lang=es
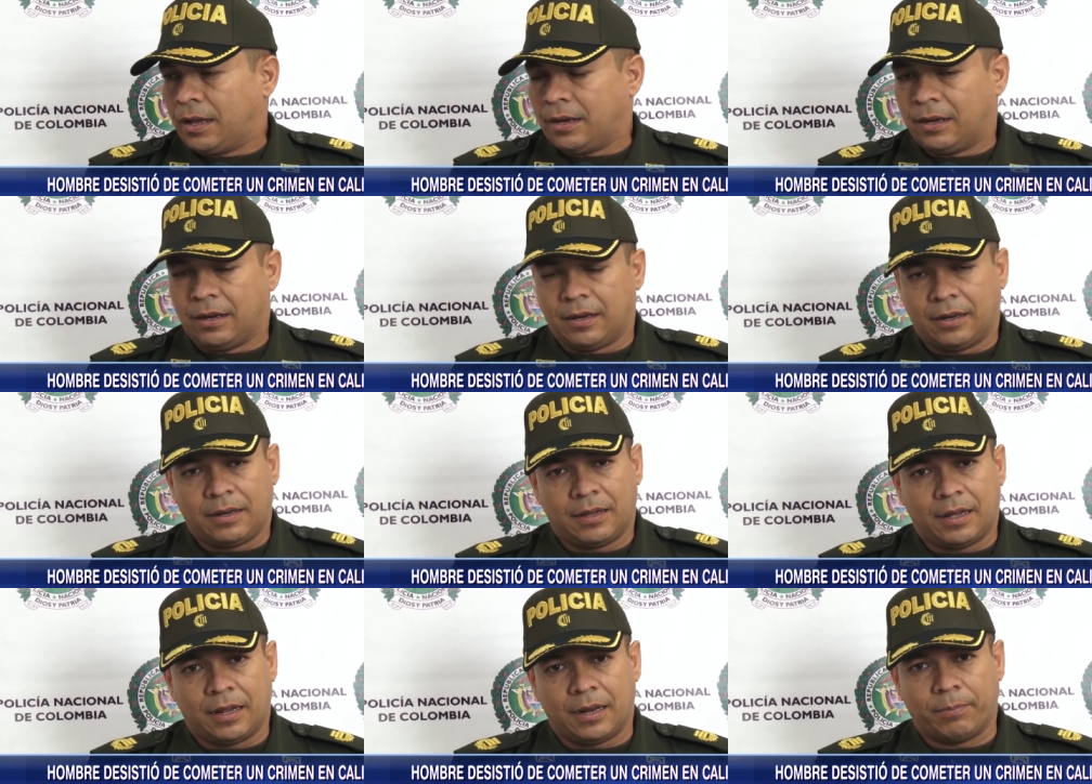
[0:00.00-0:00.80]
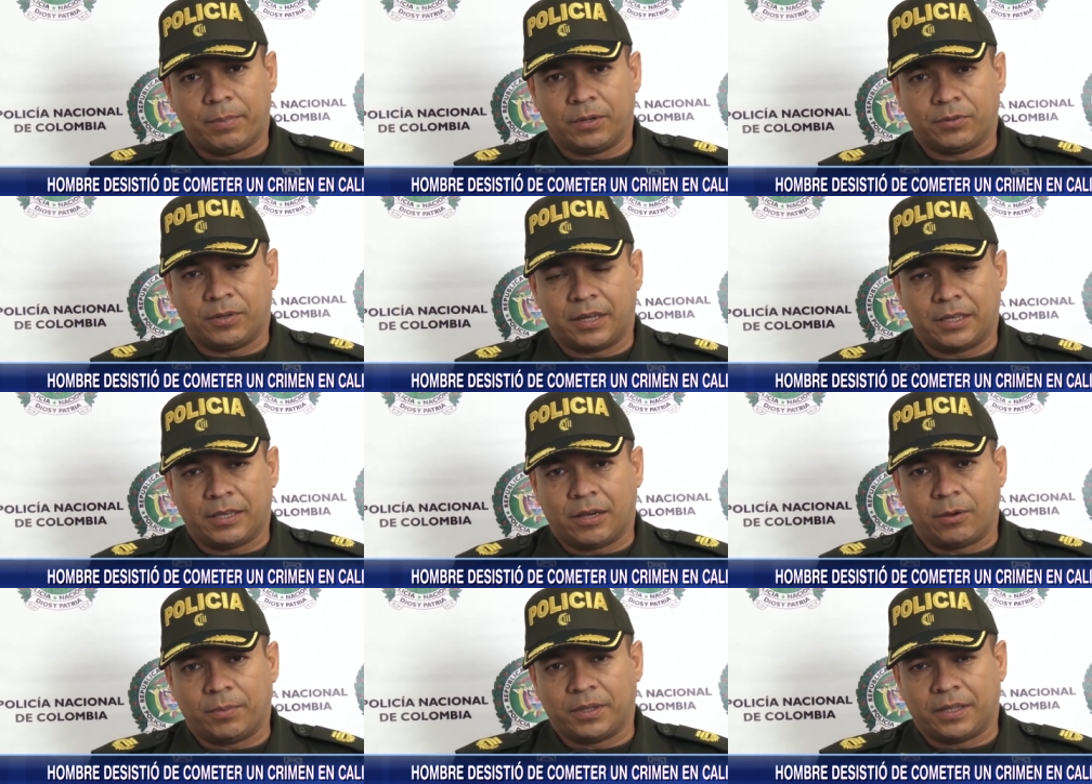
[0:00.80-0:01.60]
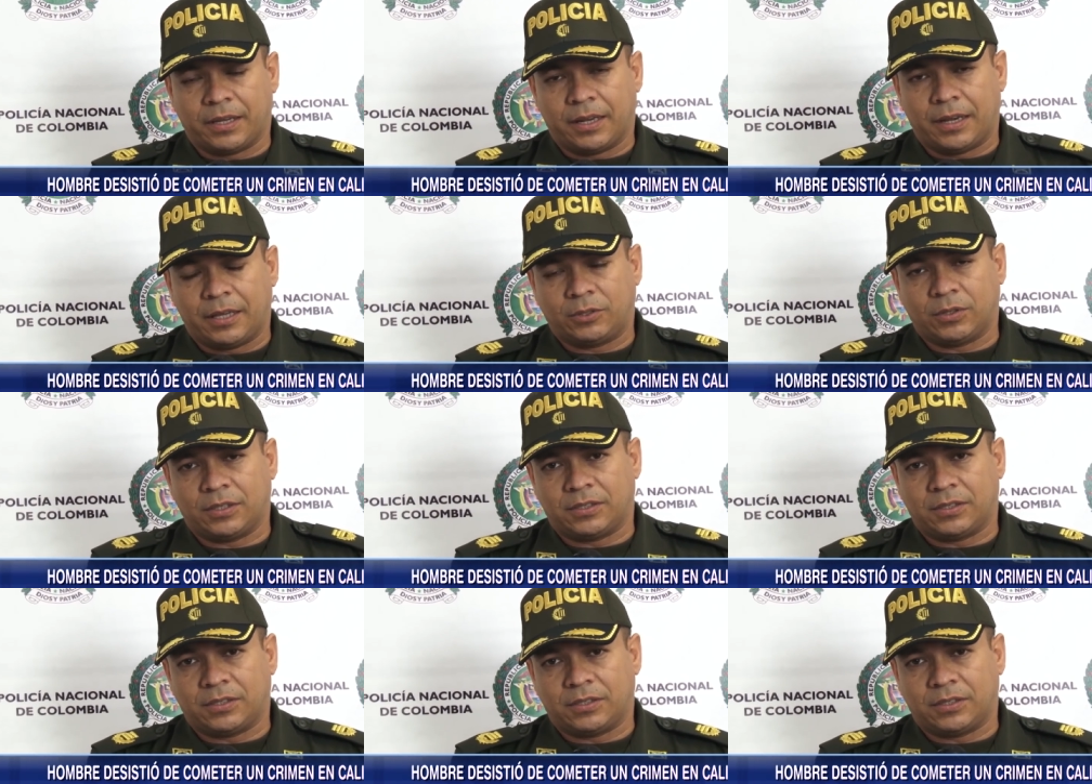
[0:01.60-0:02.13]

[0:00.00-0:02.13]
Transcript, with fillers: la persona que iba a cometer el hecho.